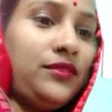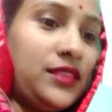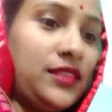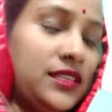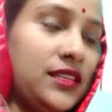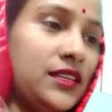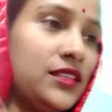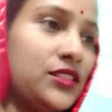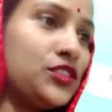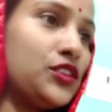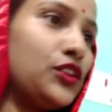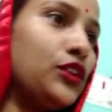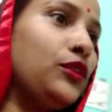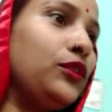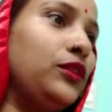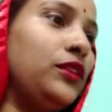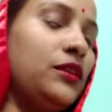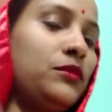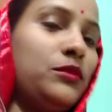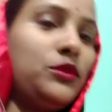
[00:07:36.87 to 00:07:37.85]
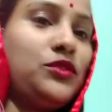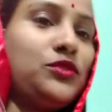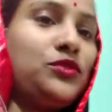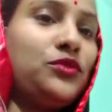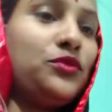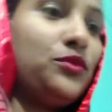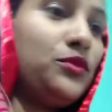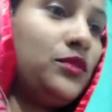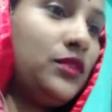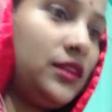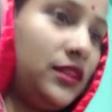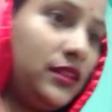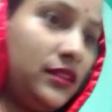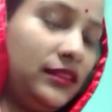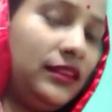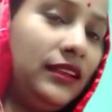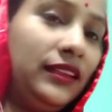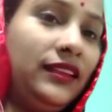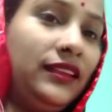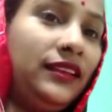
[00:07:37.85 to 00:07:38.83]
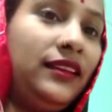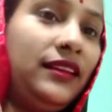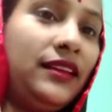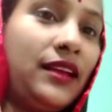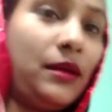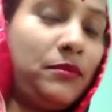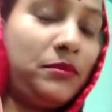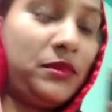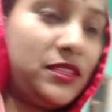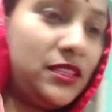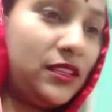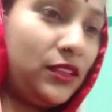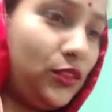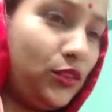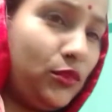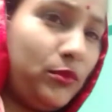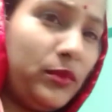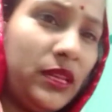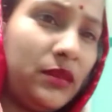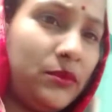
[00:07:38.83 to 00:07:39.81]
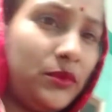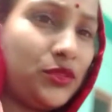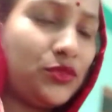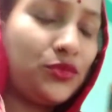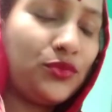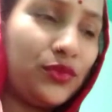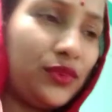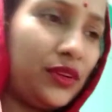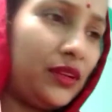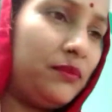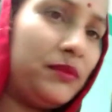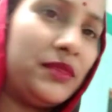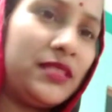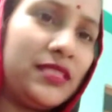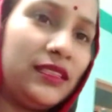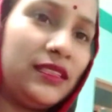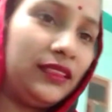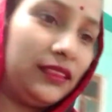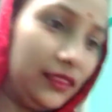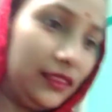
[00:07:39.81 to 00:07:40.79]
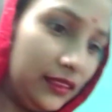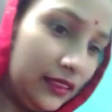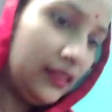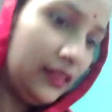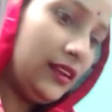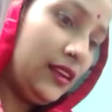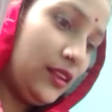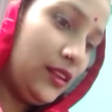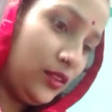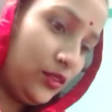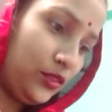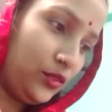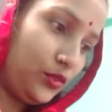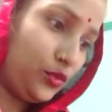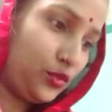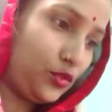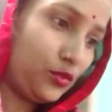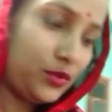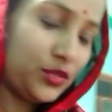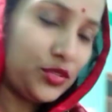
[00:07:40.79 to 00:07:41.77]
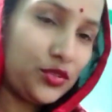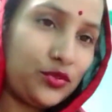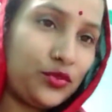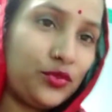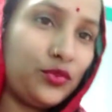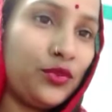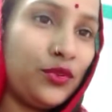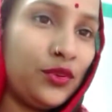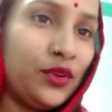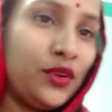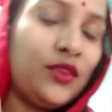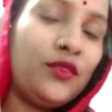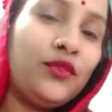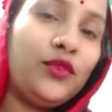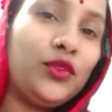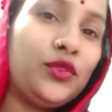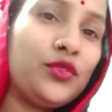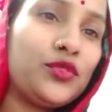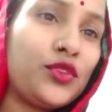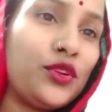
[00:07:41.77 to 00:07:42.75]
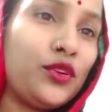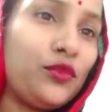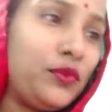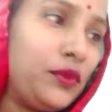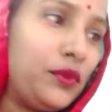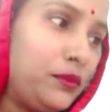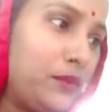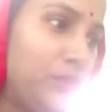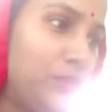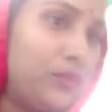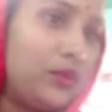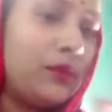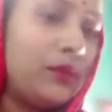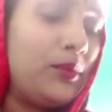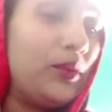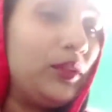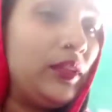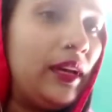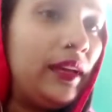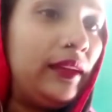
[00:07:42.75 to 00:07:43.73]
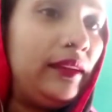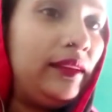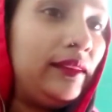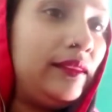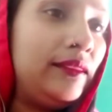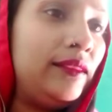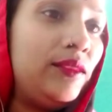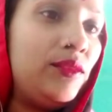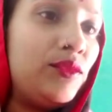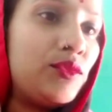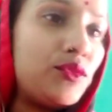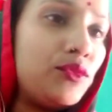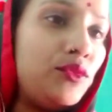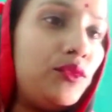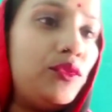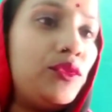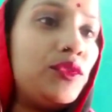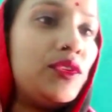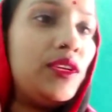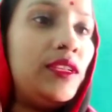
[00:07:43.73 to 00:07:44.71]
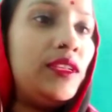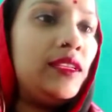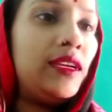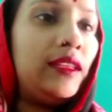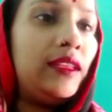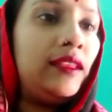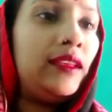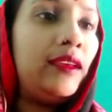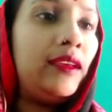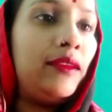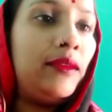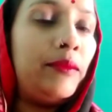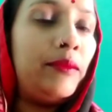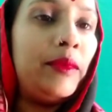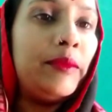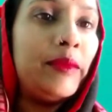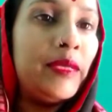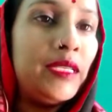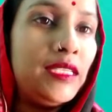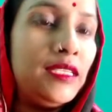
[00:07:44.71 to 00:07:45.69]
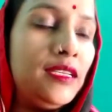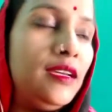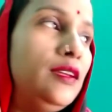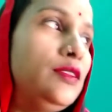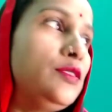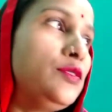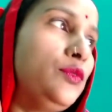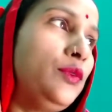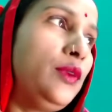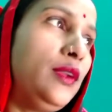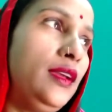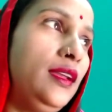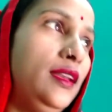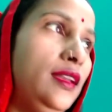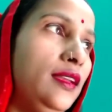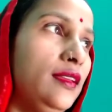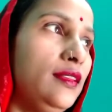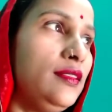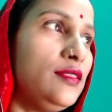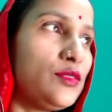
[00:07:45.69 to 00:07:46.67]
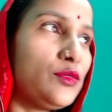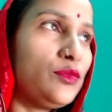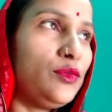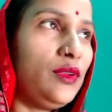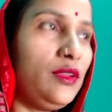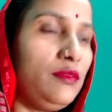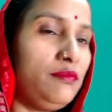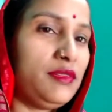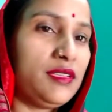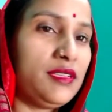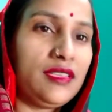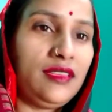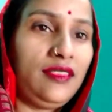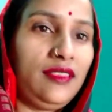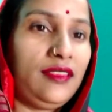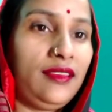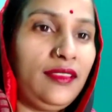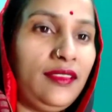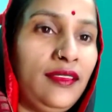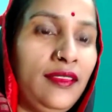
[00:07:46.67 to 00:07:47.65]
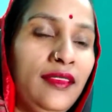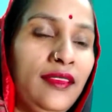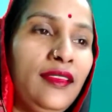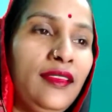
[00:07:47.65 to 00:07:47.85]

वैसे अच्छा होता है बच्चों को अगर गंदगी ना पसंद हो मेरे बच्चों को नहीं पसंद है दोनों बच्चों को वो तो चलो फिर भी थोड़ा बहुत आर्यन इसको चल जाता है अभी बच्चा है छोटा है लेकिन इसको नहीं पसंद है